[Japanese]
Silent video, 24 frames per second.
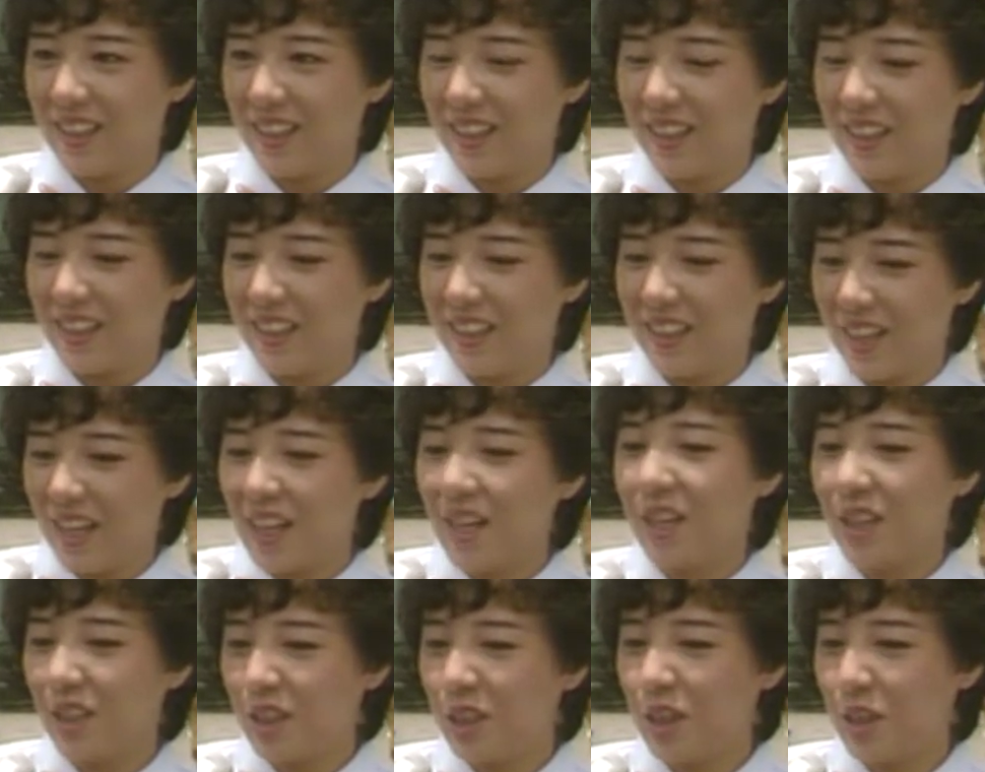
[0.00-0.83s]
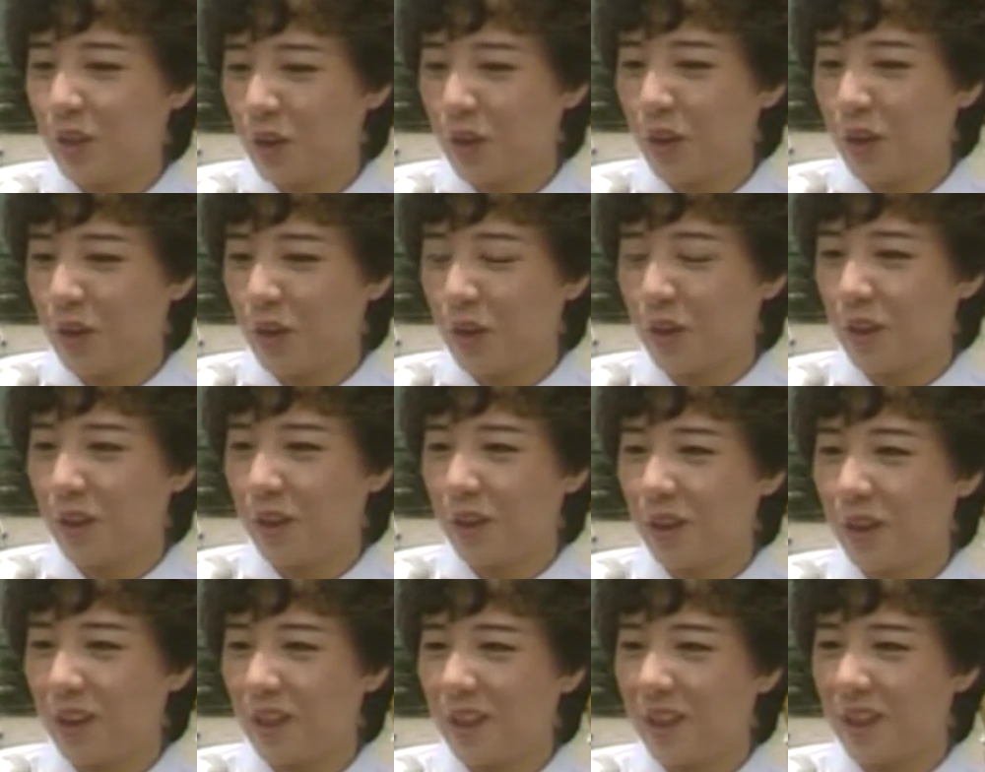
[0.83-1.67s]
たえ一
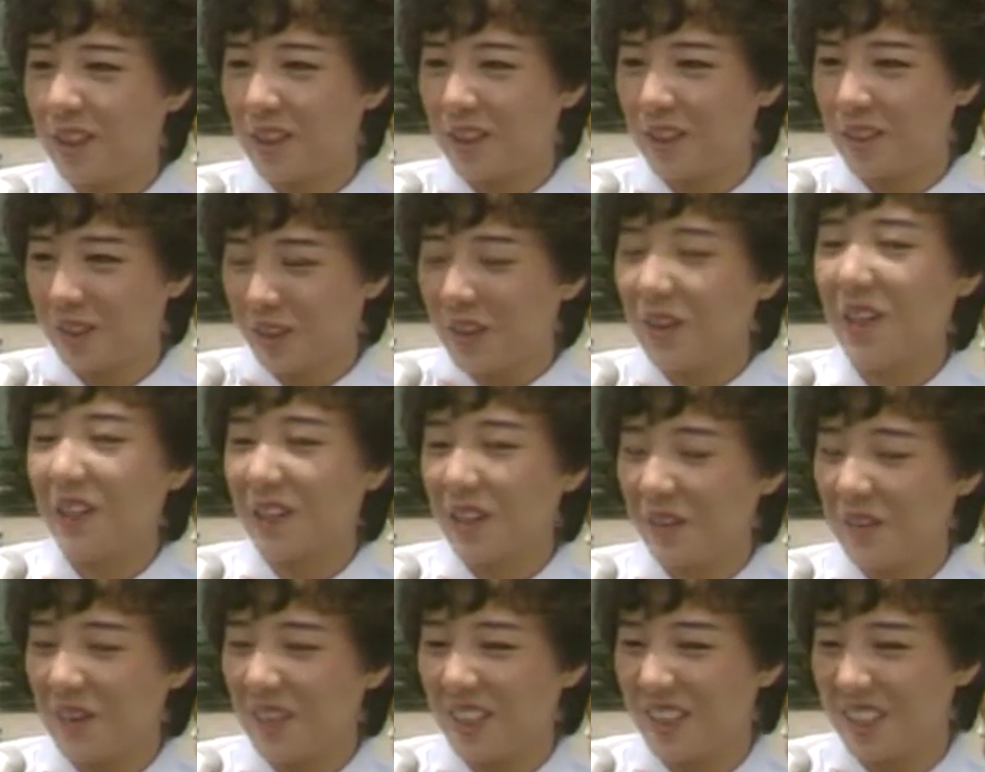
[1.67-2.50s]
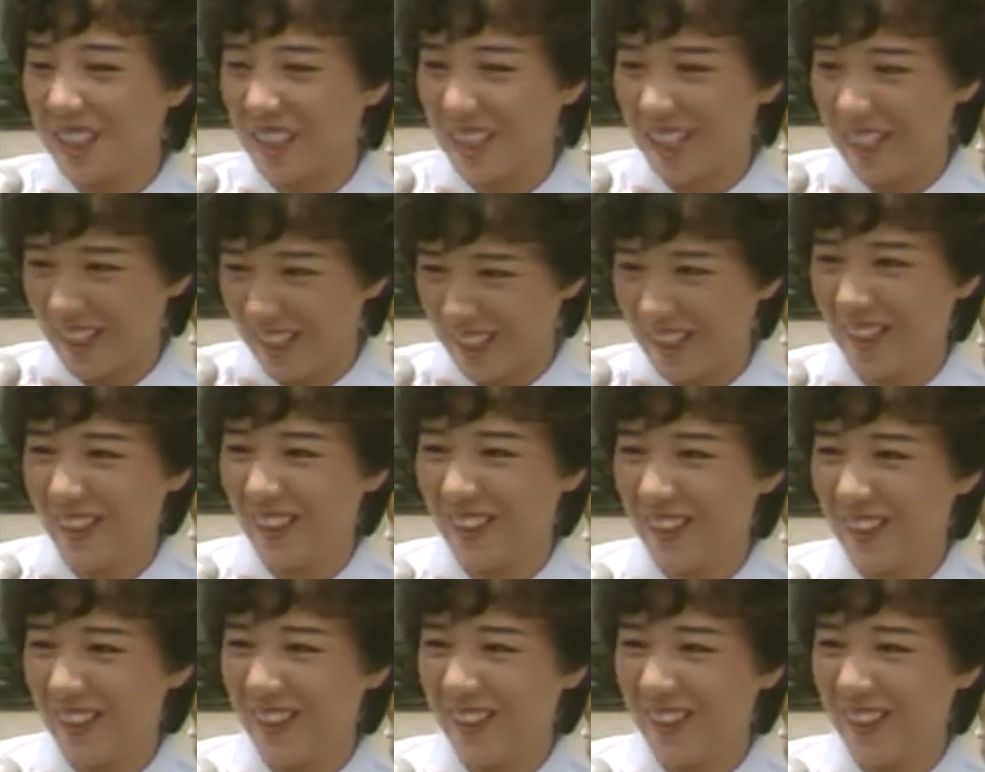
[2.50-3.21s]
応行くのは行ってましたけど。